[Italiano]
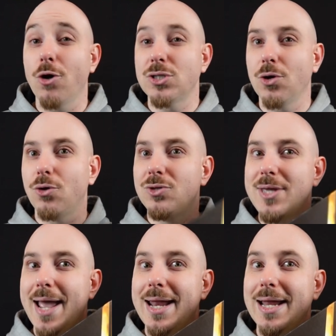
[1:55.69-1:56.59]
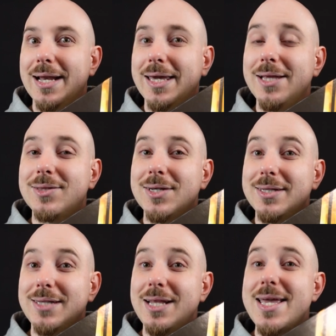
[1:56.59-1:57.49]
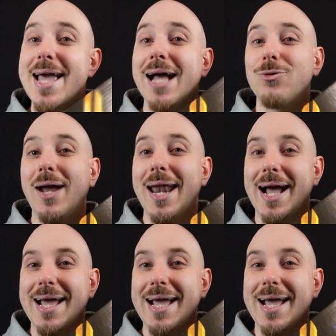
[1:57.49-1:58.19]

cosa contiene il kit dedicato alla